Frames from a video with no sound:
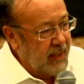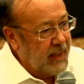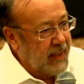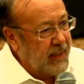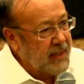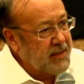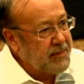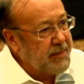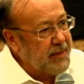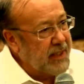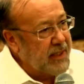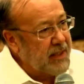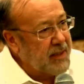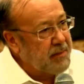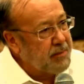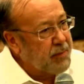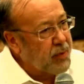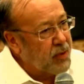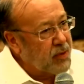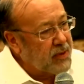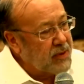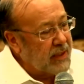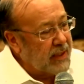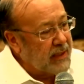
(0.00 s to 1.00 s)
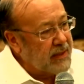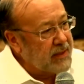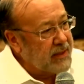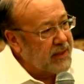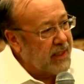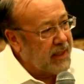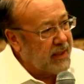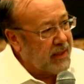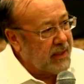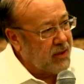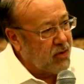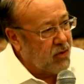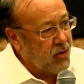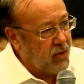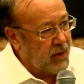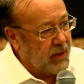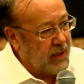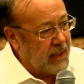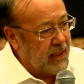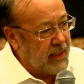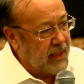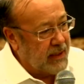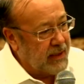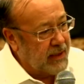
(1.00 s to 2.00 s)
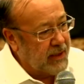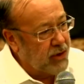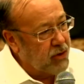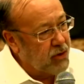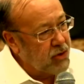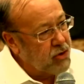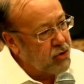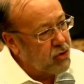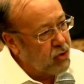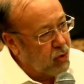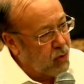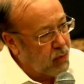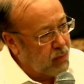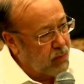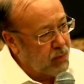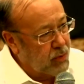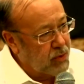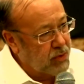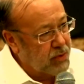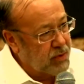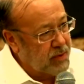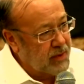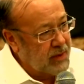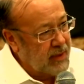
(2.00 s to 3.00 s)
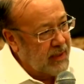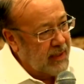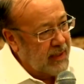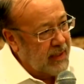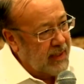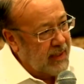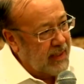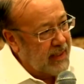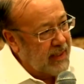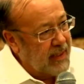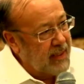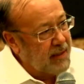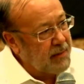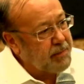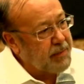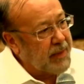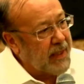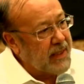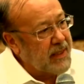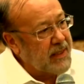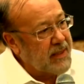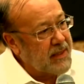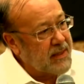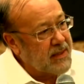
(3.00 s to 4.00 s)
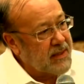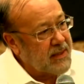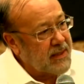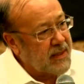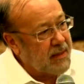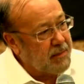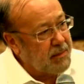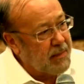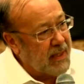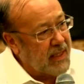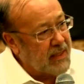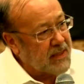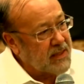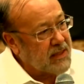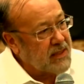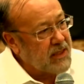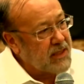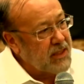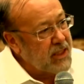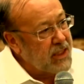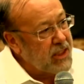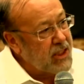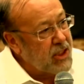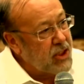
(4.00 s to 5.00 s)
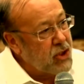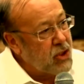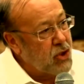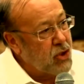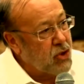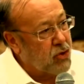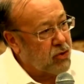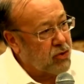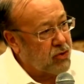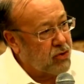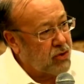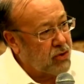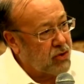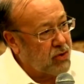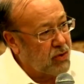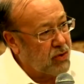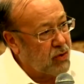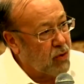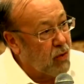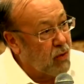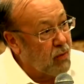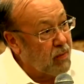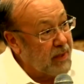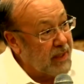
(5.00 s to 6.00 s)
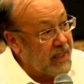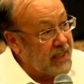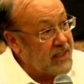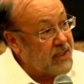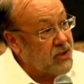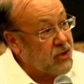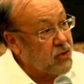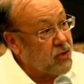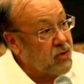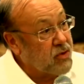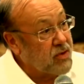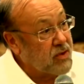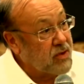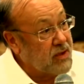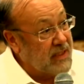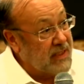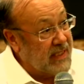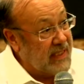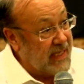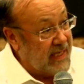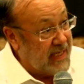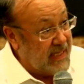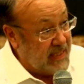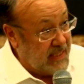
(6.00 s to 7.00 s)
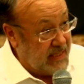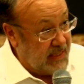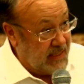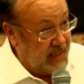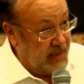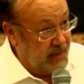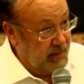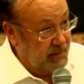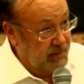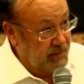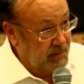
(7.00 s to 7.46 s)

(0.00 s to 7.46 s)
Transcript: Es bien importante recordar que hoy somos el país que más niños obesos tiene.